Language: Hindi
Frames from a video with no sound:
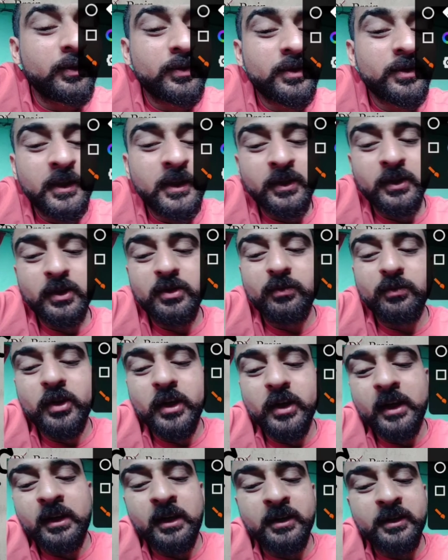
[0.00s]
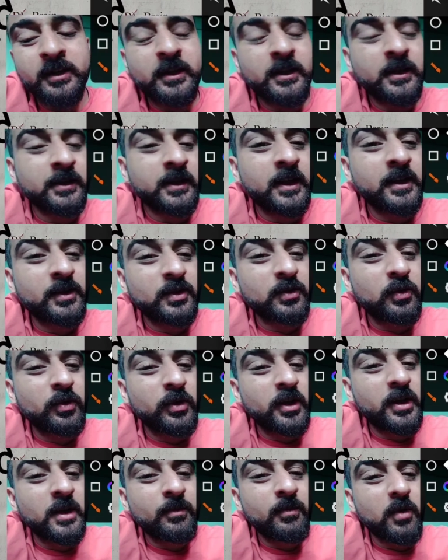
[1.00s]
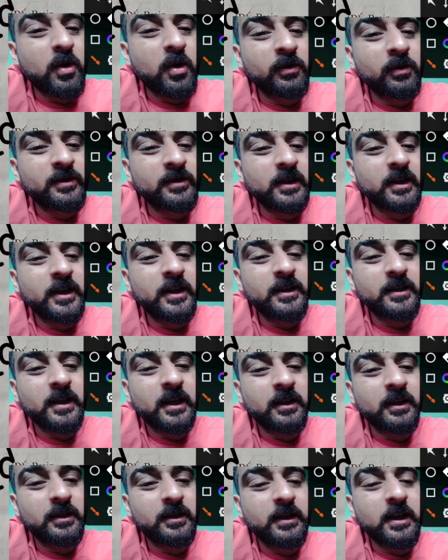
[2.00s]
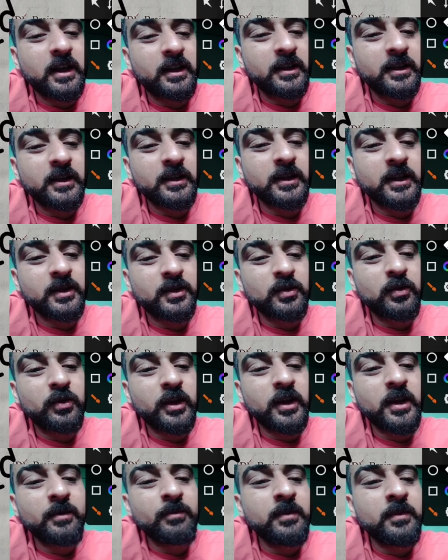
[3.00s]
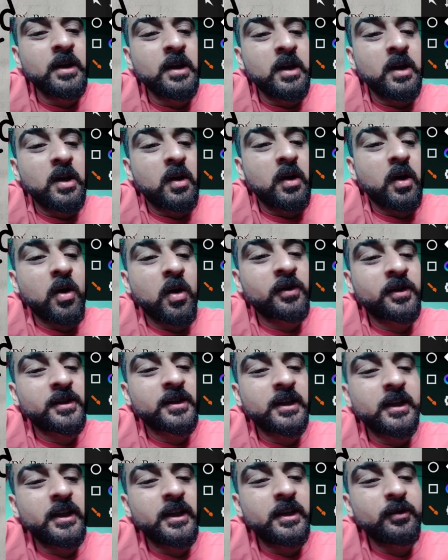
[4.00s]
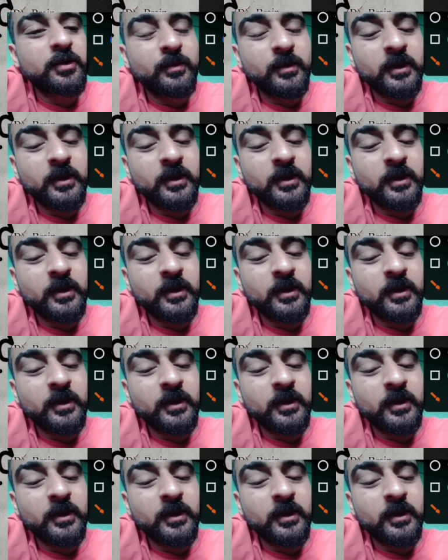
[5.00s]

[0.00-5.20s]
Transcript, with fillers: जो वो क्या डाल दिया जाता है सोडियम ऑक्सलेट डाल दिया जाता है सोडियम ऑक्सलेट उसमें डाला जाता